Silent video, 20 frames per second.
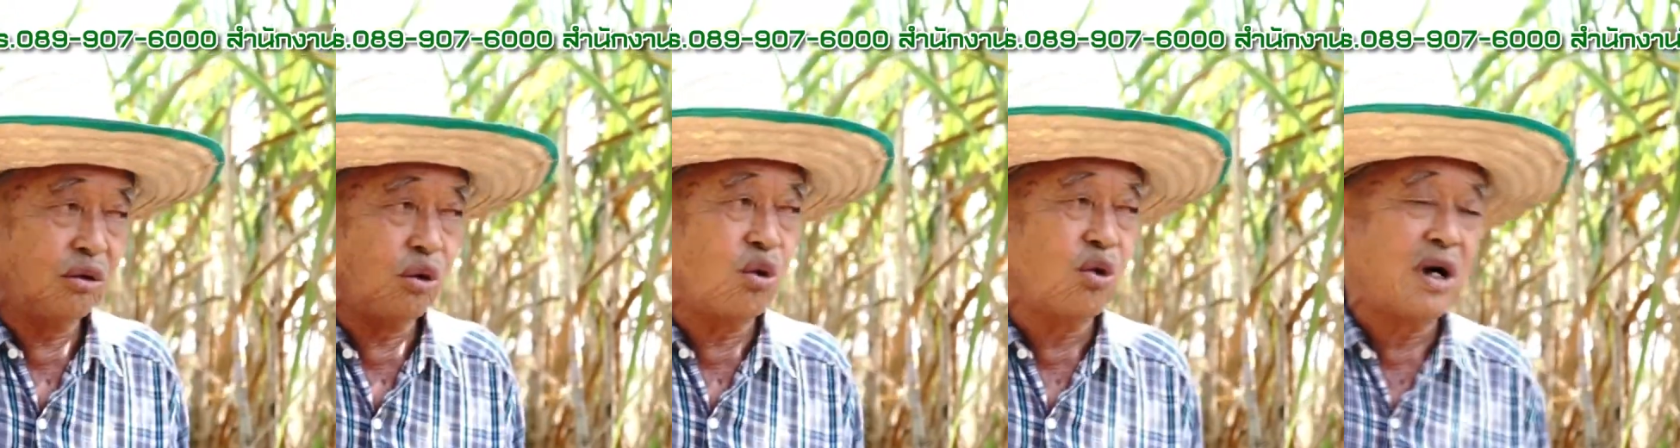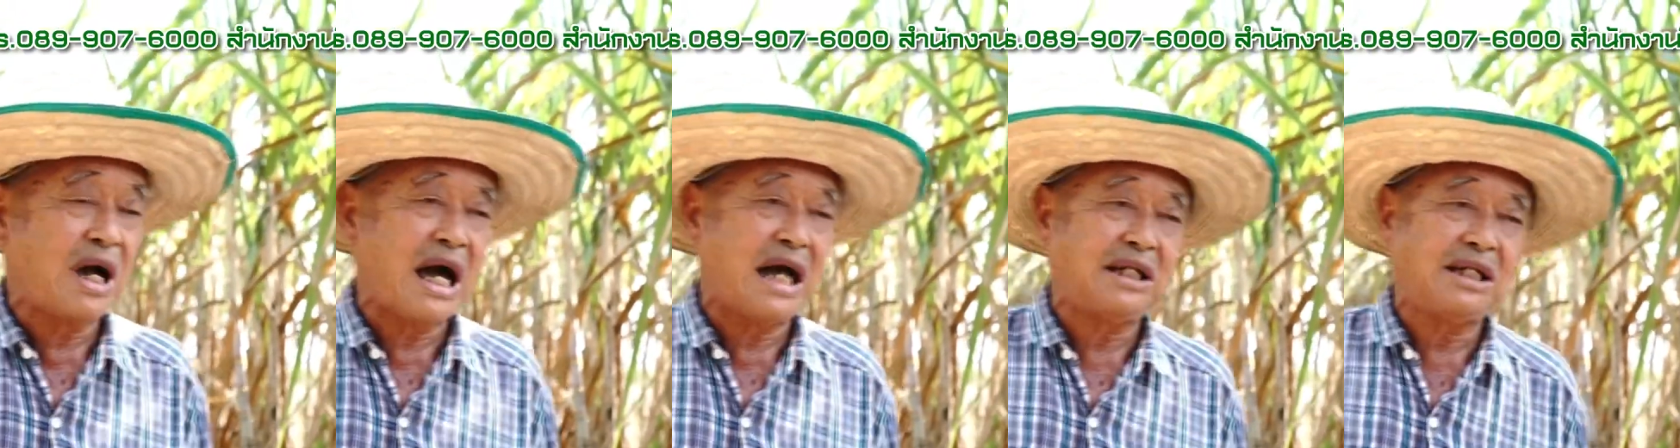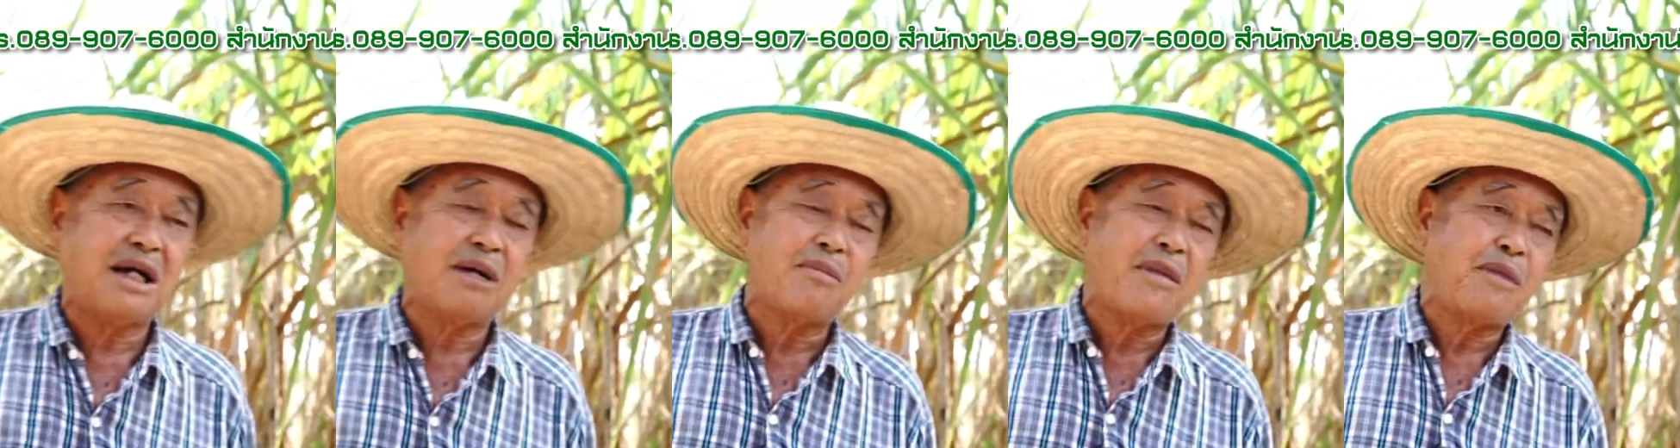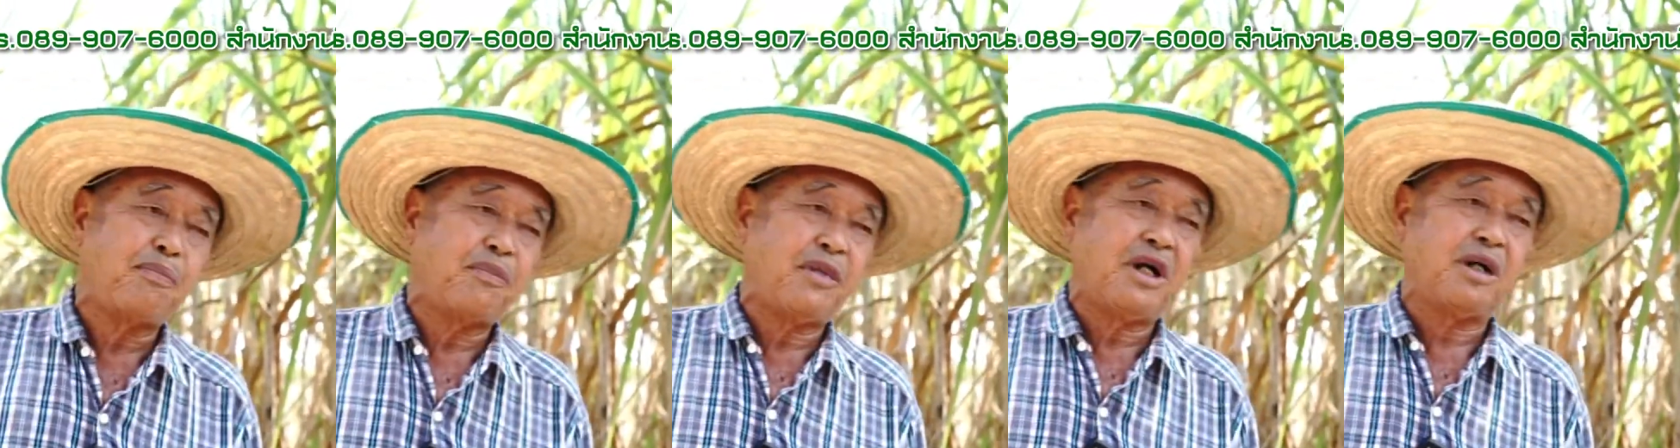โรงงานยัง
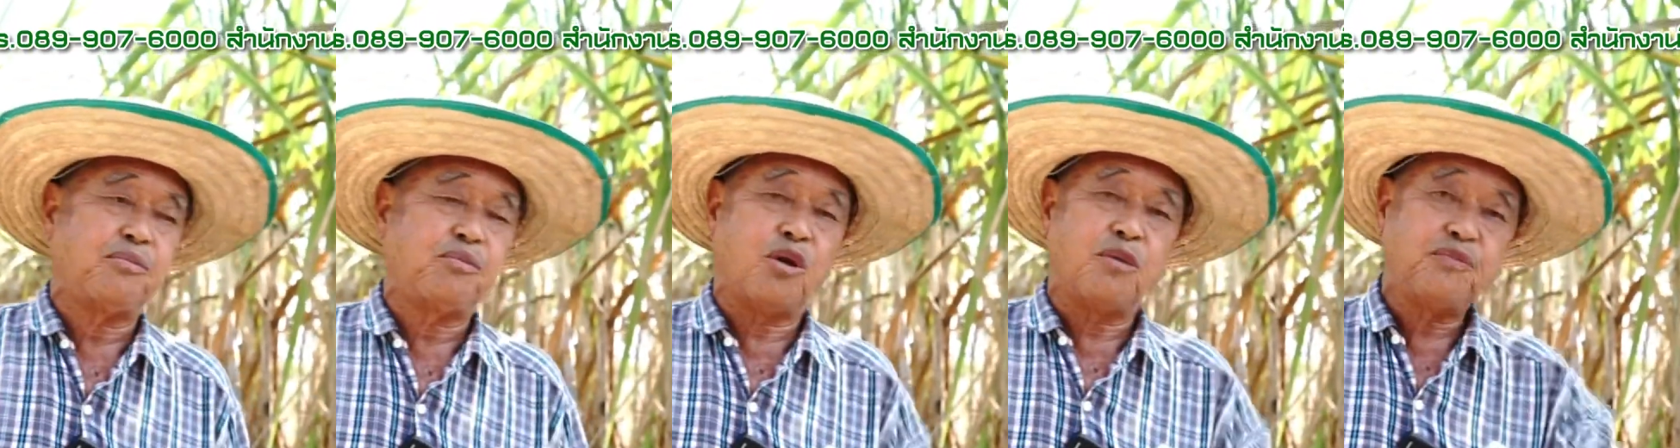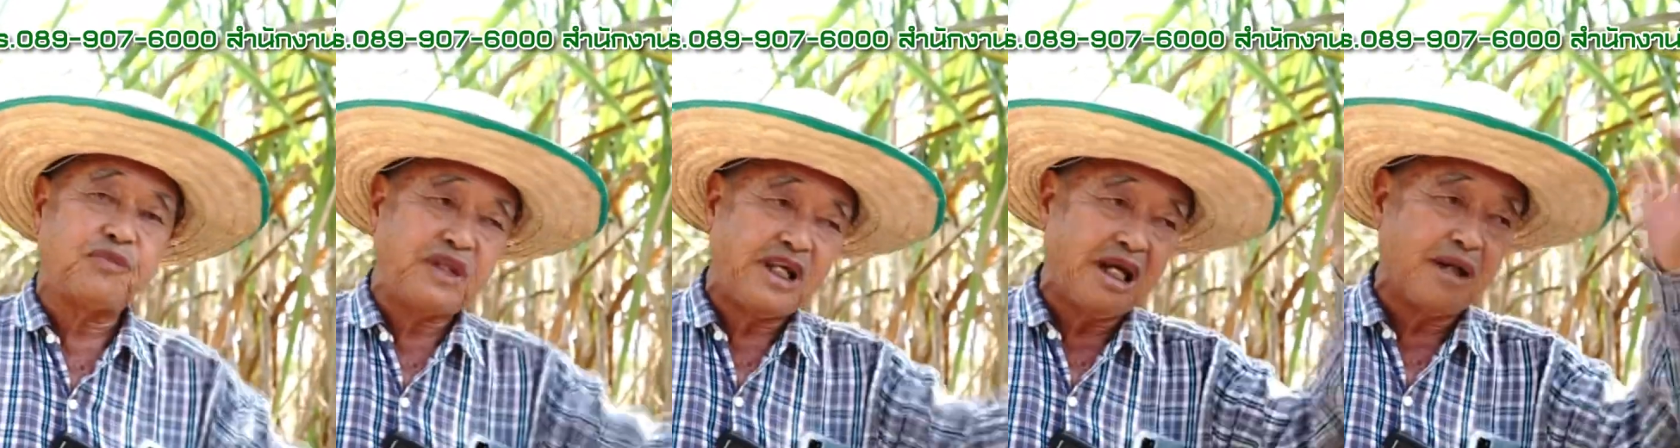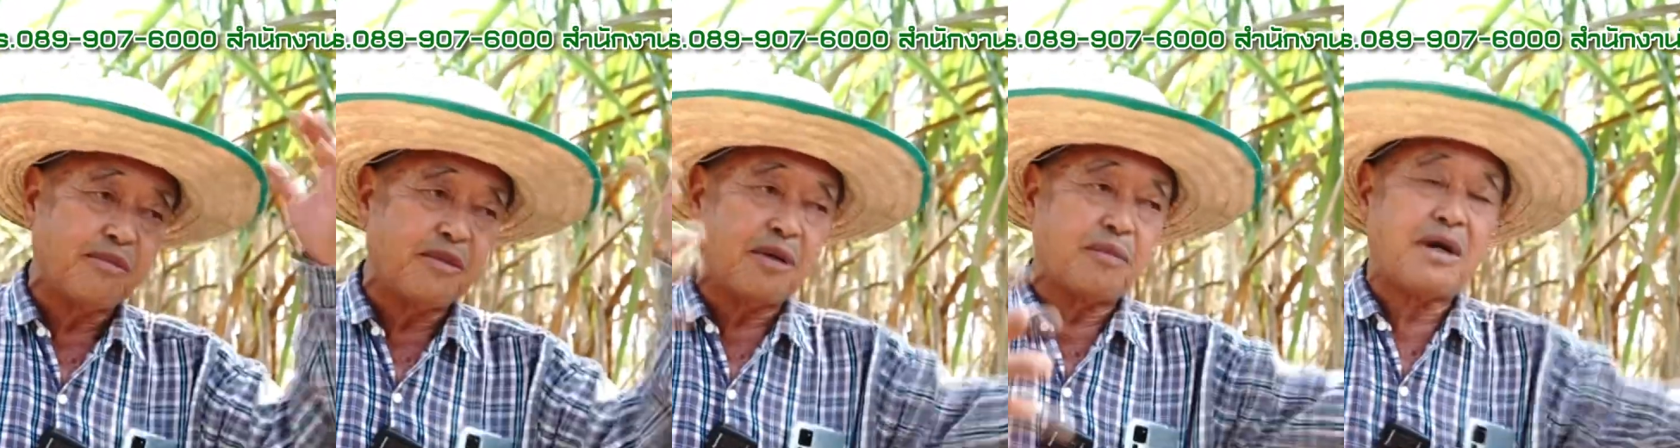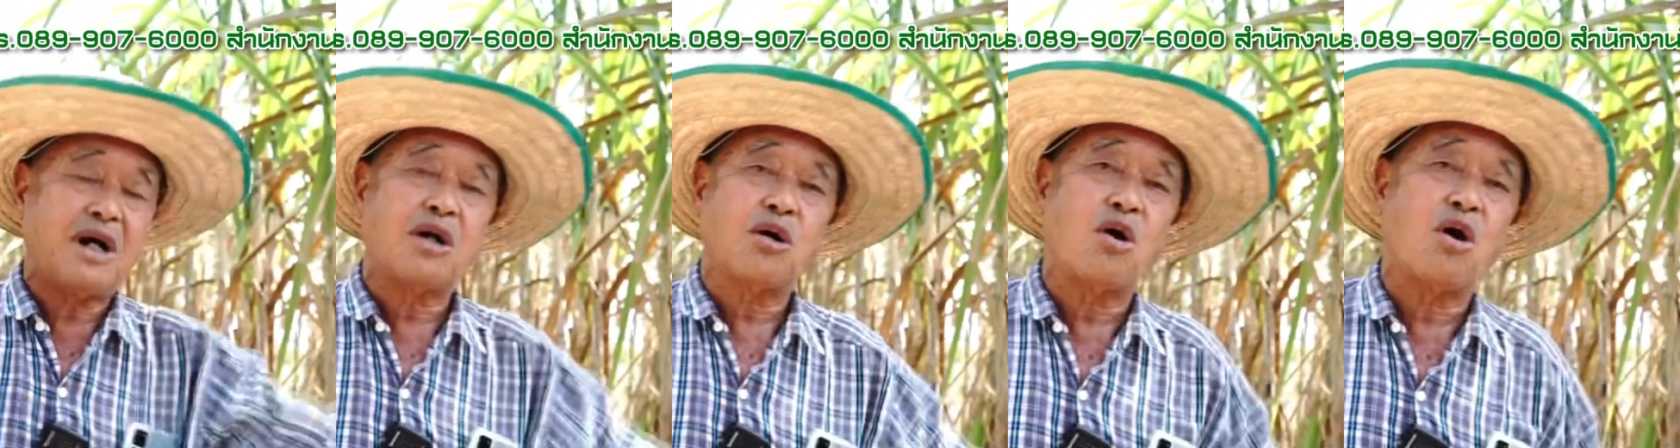ไม่เปิด ผมเตรียม
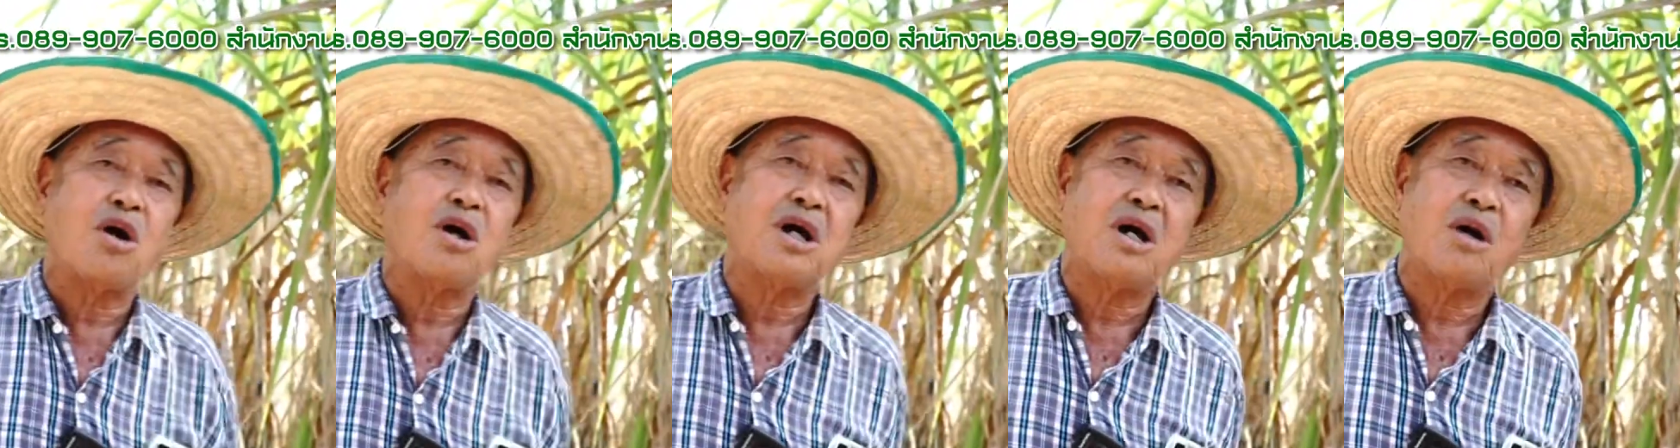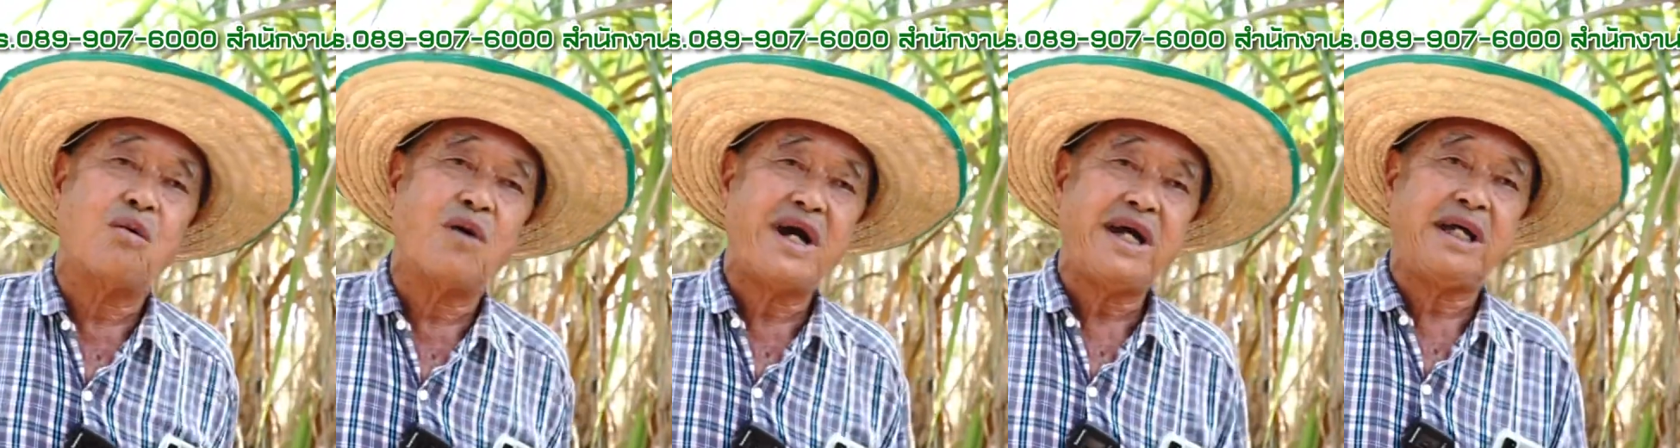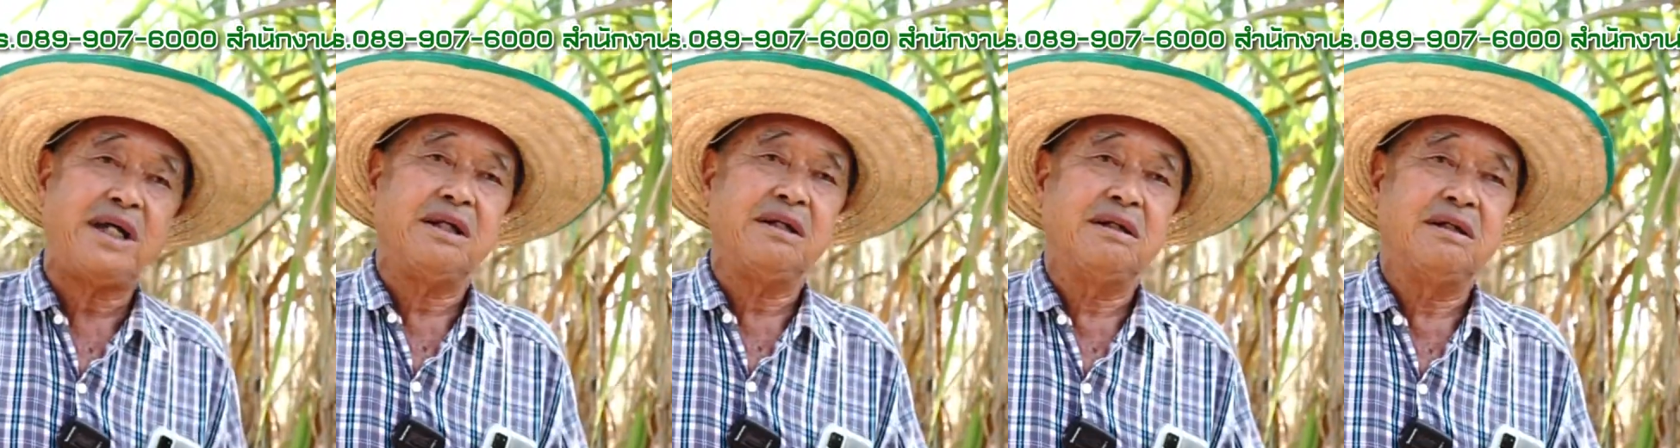มามากองเอาไว้